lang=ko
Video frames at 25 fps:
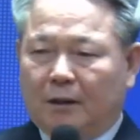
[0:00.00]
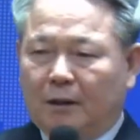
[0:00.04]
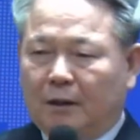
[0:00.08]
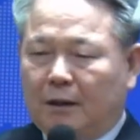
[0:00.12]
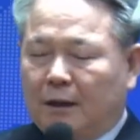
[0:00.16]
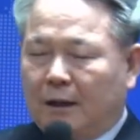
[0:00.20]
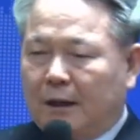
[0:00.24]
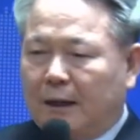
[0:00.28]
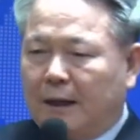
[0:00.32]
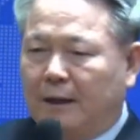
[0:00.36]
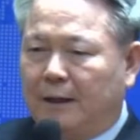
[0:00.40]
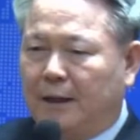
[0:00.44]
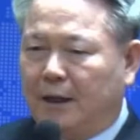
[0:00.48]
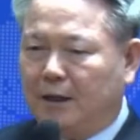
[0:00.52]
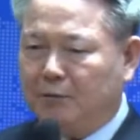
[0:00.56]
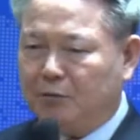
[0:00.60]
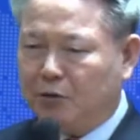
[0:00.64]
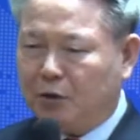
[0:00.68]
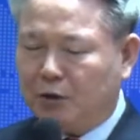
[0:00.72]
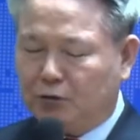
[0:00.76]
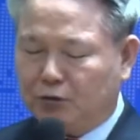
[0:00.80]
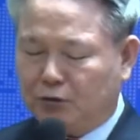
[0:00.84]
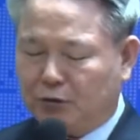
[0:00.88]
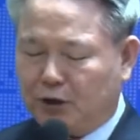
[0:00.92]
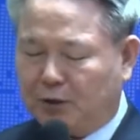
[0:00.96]

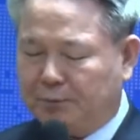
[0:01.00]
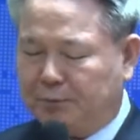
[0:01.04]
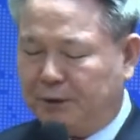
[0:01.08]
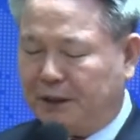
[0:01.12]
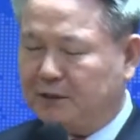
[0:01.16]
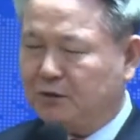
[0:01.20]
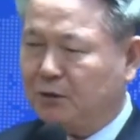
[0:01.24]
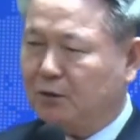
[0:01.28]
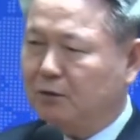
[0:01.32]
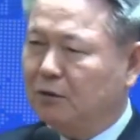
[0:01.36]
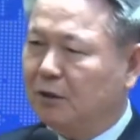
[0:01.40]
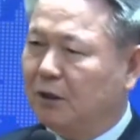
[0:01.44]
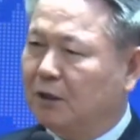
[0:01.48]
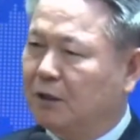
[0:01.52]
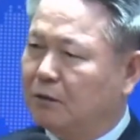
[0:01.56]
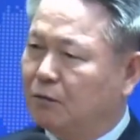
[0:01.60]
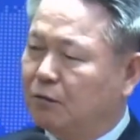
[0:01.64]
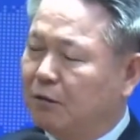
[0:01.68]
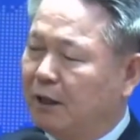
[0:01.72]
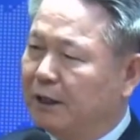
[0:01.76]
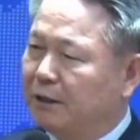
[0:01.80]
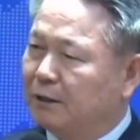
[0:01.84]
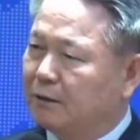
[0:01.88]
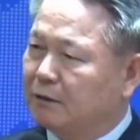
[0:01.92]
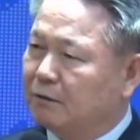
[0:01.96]
하나님과 유다 백성들의
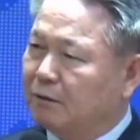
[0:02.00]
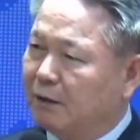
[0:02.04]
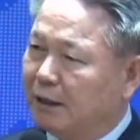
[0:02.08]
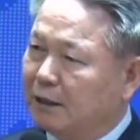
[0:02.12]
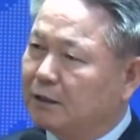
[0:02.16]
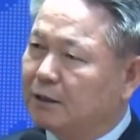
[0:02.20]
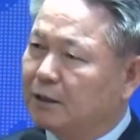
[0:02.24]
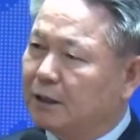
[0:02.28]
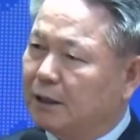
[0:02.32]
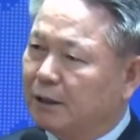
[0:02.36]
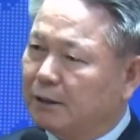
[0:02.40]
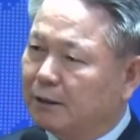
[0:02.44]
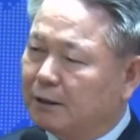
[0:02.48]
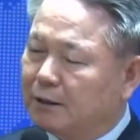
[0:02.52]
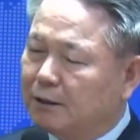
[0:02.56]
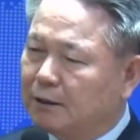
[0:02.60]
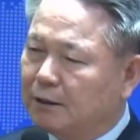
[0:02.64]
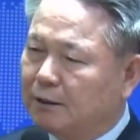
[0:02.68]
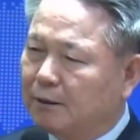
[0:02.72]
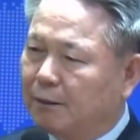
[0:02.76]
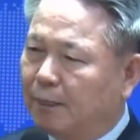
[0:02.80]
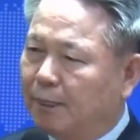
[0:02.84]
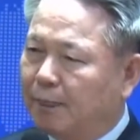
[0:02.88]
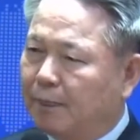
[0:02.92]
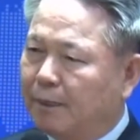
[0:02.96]
관,
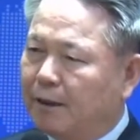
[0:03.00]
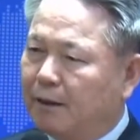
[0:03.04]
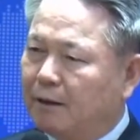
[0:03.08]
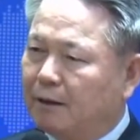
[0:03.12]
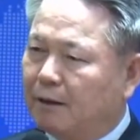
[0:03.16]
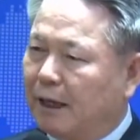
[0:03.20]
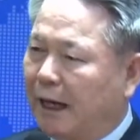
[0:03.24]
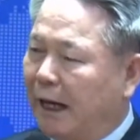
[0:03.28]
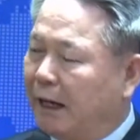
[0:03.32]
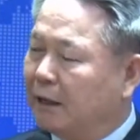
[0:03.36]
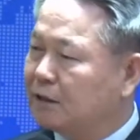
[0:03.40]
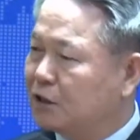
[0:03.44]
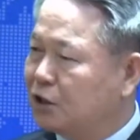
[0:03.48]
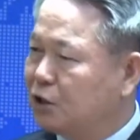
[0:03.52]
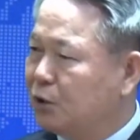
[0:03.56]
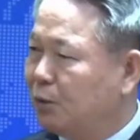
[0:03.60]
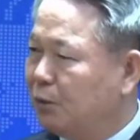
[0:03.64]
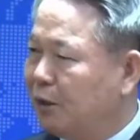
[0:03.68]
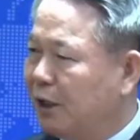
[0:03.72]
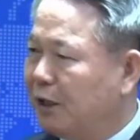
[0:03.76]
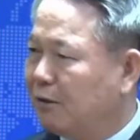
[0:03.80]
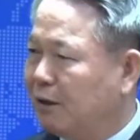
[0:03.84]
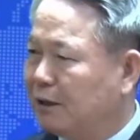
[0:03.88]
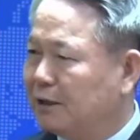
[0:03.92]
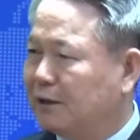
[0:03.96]
계는
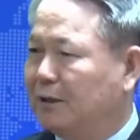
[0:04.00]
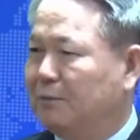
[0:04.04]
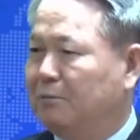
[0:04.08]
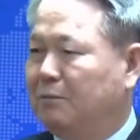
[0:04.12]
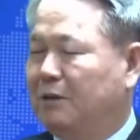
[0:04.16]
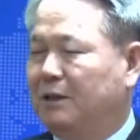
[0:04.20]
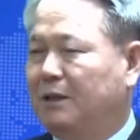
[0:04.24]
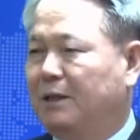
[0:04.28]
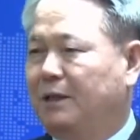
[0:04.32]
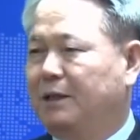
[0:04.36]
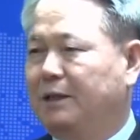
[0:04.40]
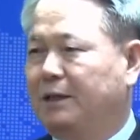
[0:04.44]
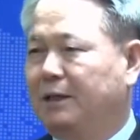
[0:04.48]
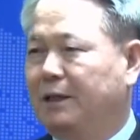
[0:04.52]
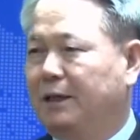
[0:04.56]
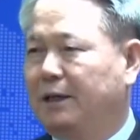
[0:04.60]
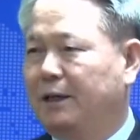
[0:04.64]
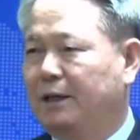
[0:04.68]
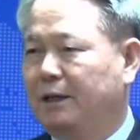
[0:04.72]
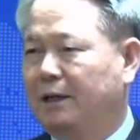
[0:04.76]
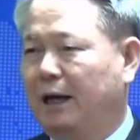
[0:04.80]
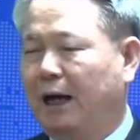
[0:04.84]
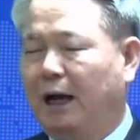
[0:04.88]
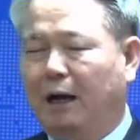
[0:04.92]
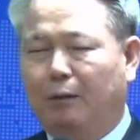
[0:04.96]
약속의 관계입니다, 이게.
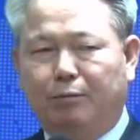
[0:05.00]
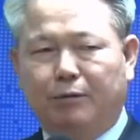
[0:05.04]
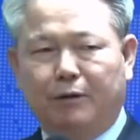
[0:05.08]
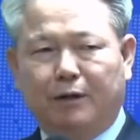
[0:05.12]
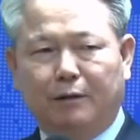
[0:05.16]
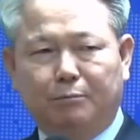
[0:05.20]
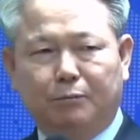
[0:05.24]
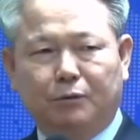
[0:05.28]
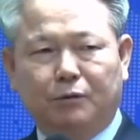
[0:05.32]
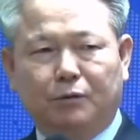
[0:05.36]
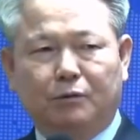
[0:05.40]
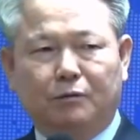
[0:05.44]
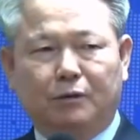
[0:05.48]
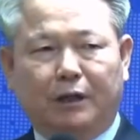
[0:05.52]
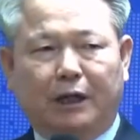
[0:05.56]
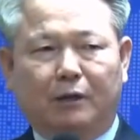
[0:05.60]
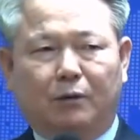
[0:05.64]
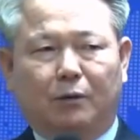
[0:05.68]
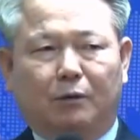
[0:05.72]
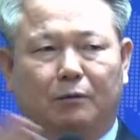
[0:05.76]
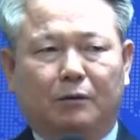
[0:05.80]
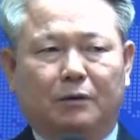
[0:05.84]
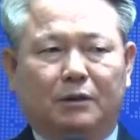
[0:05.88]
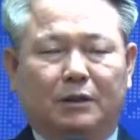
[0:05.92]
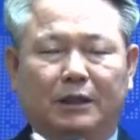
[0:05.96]
아브라함부터
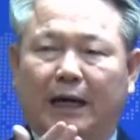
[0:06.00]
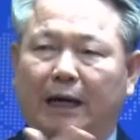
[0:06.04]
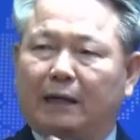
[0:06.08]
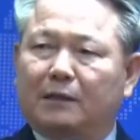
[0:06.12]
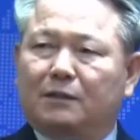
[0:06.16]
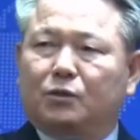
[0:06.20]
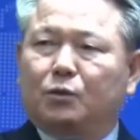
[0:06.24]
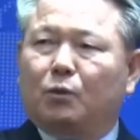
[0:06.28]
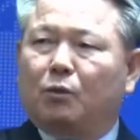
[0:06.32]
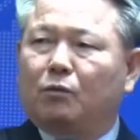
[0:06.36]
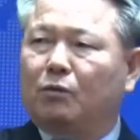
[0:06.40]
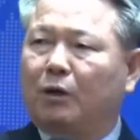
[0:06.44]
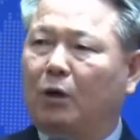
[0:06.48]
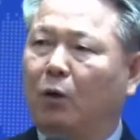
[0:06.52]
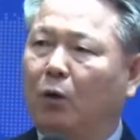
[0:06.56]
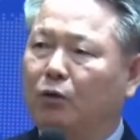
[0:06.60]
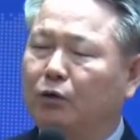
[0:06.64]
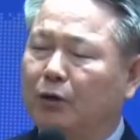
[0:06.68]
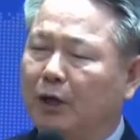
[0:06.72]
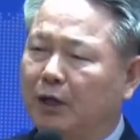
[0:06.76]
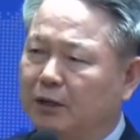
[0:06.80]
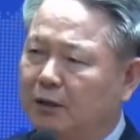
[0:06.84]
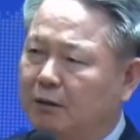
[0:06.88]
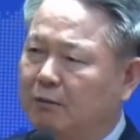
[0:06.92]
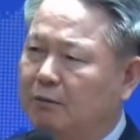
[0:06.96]
내려오는 약속과
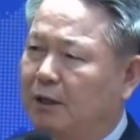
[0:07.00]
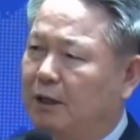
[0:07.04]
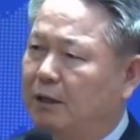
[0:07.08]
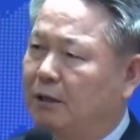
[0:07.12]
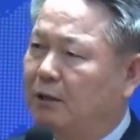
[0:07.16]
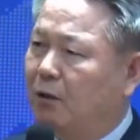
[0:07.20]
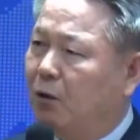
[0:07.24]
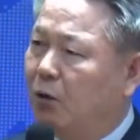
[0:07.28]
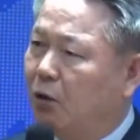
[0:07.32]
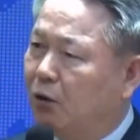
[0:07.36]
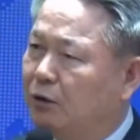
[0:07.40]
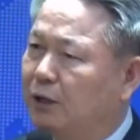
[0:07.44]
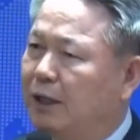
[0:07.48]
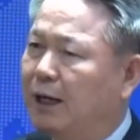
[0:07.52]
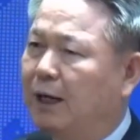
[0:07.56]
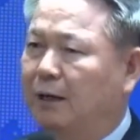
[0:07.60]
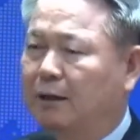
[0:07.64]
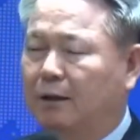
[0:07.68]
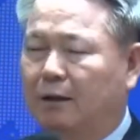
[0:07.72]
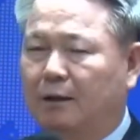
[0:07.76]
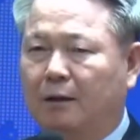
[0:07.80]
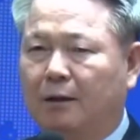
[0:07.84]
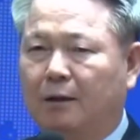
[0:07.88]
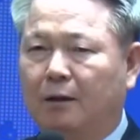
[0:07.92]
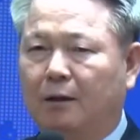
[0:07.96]
언약의 관계,
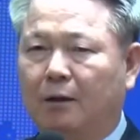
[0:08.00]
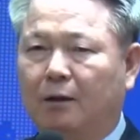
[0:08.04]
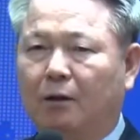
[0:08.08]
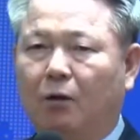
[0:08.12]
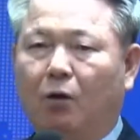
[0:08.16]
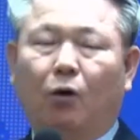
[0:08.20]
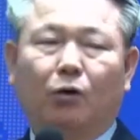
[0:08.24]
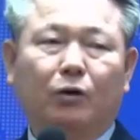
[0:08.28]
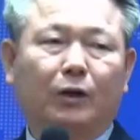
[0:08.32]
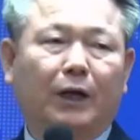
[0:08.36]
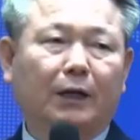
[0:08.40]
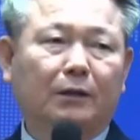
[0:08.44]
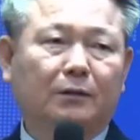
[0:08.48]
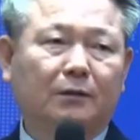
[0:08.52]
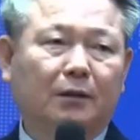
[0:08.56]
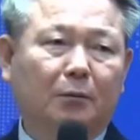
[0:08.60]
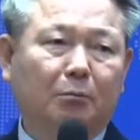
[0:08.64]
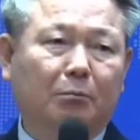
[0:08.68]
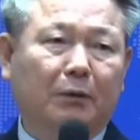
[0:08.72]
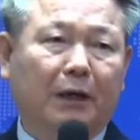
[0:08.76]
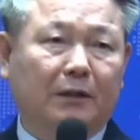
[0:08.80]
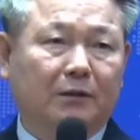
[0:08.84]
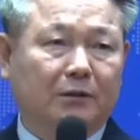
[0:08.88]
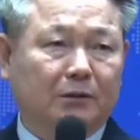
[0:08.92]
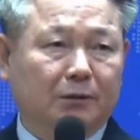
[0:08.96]
언약. 언약된
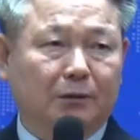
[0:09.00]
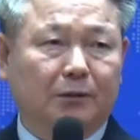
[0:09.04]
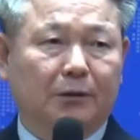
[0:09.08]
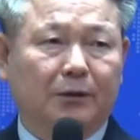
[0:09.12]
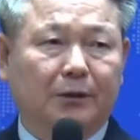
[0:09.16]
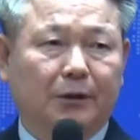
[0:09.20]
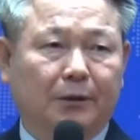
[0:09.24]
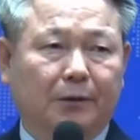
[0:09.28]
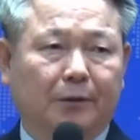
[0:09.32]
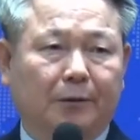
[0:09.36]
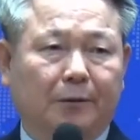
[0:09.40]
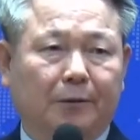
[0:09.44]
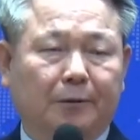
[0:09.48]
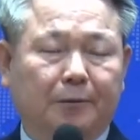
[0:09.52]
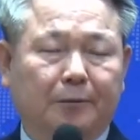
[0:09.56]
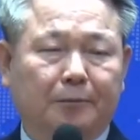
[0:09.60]
백성이에요.